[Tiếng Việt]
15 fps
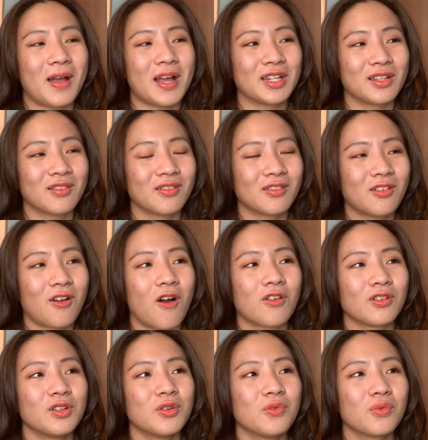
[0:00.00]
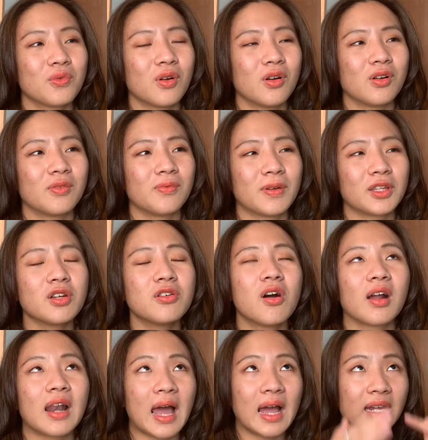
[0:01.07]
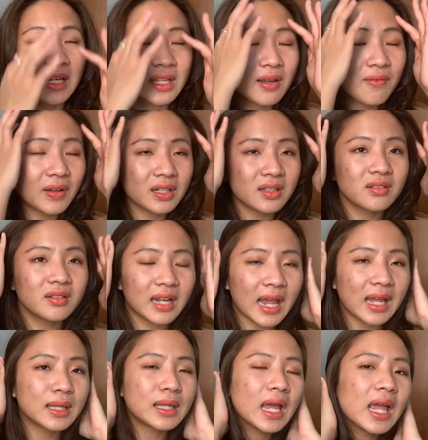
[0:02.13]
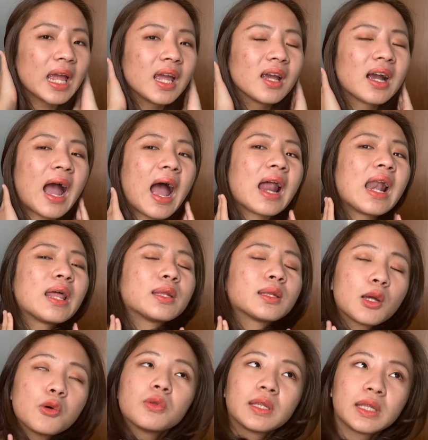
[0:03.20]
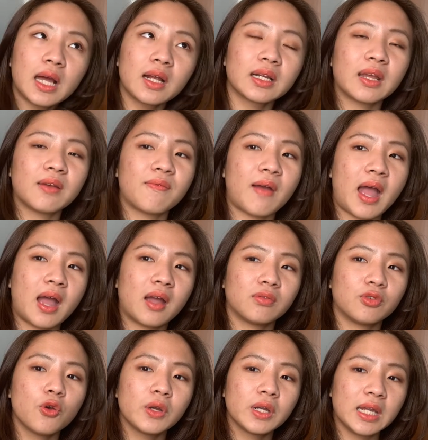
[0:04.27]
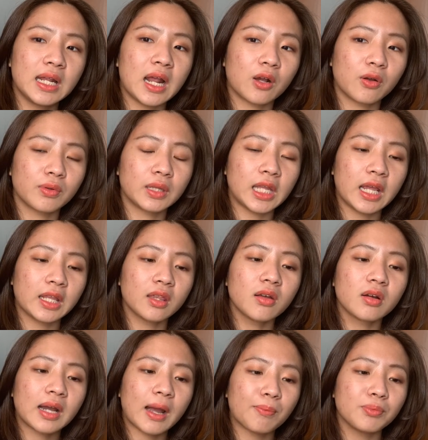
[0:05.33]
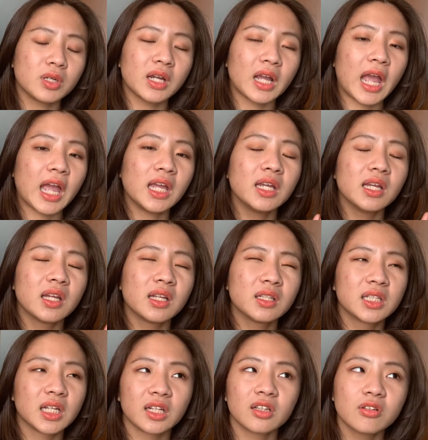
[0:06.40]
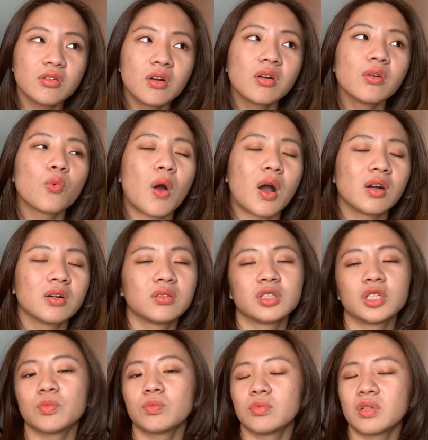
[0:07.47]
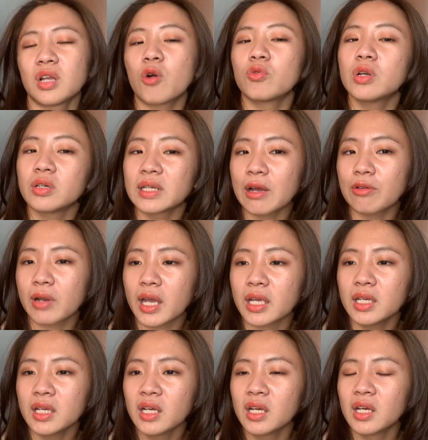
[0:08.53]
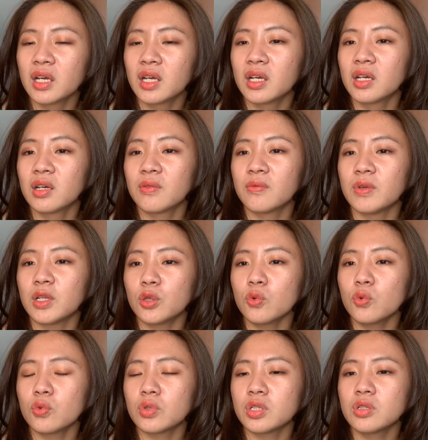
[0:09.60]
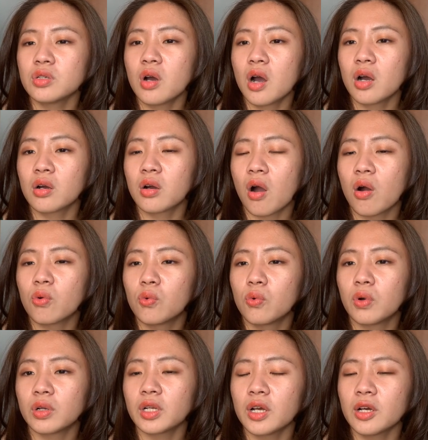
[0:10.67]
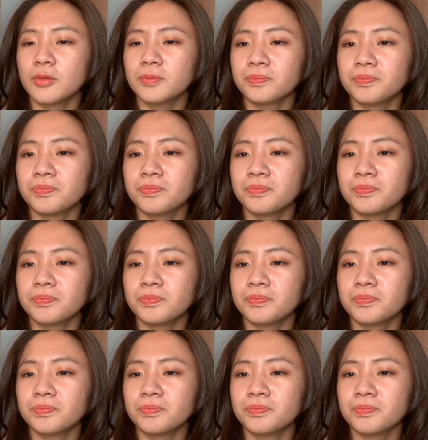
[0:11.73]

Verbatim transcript: và có những uh, và thường là cái nhân vật như này sẽ khá là sâu sắc này và đôi khi là cũng sẽ từng gặp những cái chấn thương quá khứ trong đau đớn nào đấy ví dụ như có cuốn um,